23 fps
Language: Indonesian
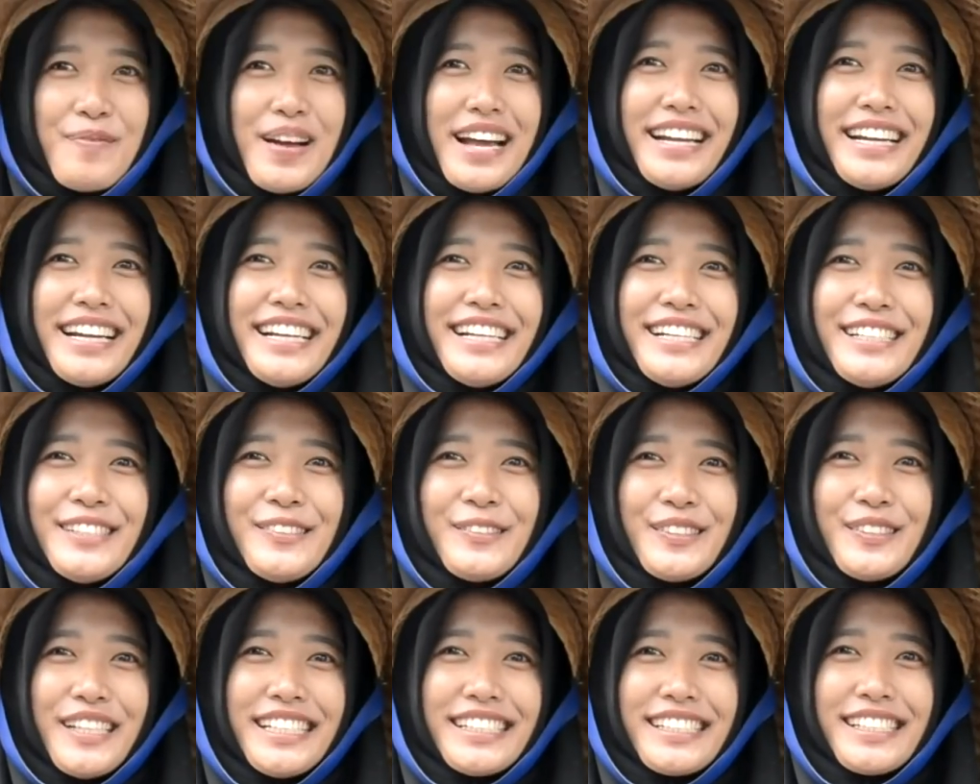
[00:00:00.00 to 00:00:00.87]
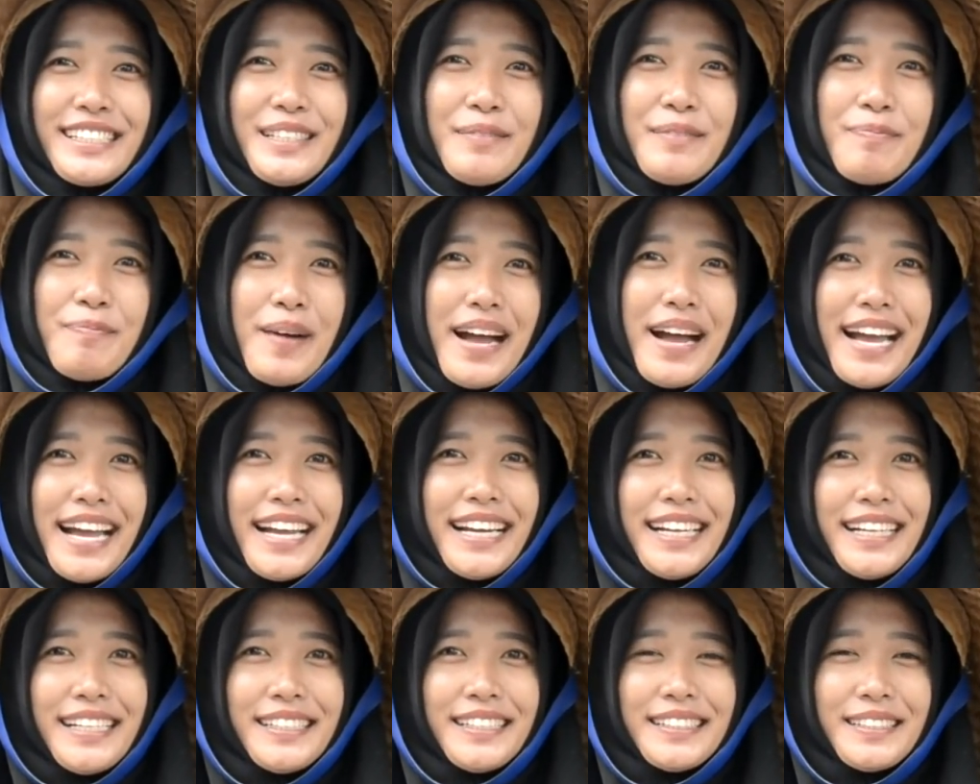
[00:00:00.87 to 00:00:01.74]
ya, sukses ke depan,
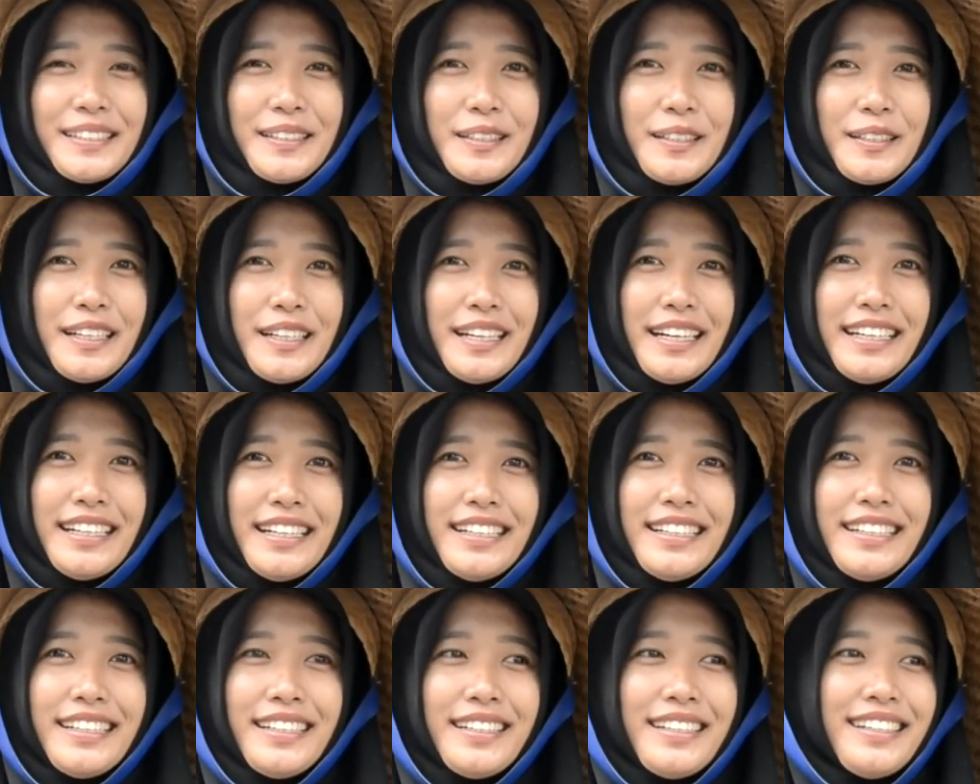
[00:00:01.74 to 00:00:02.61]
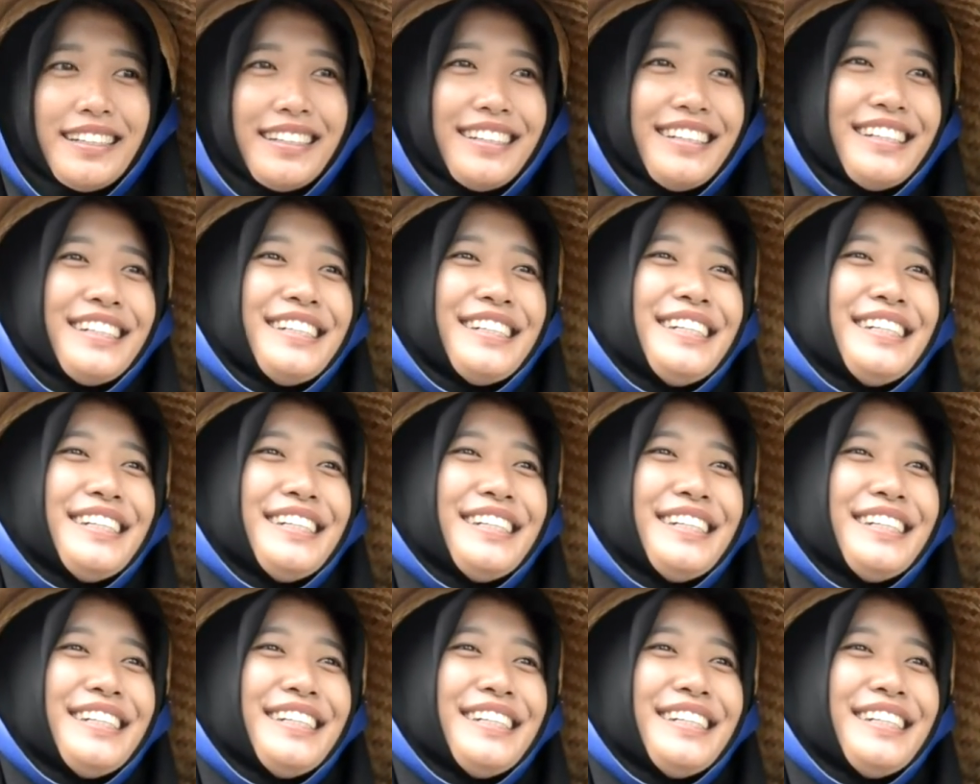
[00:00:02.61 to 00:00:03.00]
mm-hmm. uh,